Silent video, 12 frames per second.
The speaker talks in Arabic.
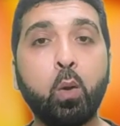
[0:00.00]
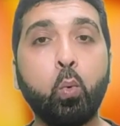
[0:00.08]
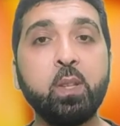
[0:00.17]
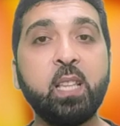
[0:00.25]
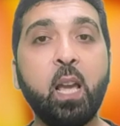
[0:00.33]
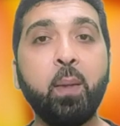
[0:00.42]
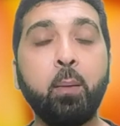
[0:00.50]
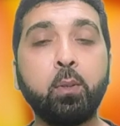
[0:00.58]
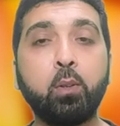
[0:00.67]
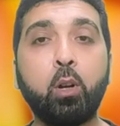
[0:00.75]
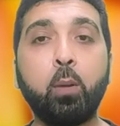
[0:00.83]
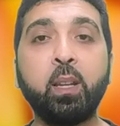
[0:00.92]
والزعيم
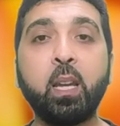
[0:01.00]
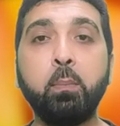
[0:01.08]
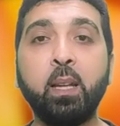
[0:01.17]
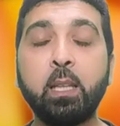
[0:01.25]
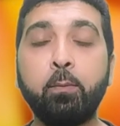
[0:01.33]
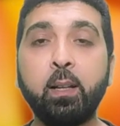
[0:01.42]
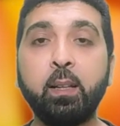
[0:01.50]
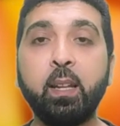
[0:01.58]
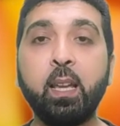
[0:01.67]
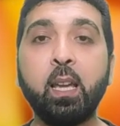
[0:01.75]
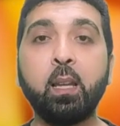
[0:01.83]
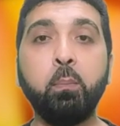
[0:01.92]
احمد العرابي كان بيحتفل
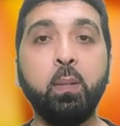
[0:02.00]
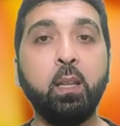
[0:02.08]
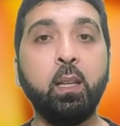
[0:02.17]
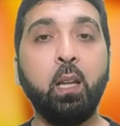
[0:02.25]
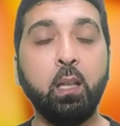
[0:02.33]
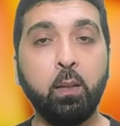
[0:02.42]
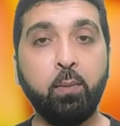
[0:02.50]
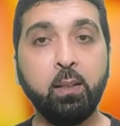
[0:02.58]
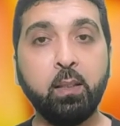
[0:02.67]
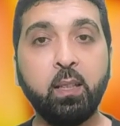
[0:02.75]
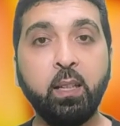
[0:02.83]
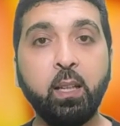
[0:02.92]
هناك بالاحتفالات
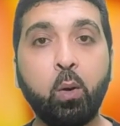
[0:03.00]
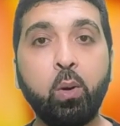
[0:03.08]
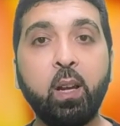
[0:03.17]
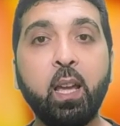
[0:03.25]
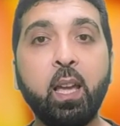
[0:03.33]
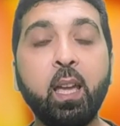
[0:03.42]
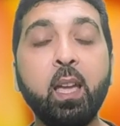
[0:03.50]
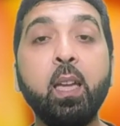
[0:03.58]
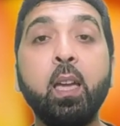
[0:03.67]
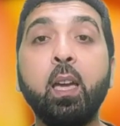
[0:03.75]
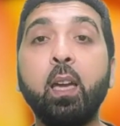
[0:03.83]
الدينيه كلها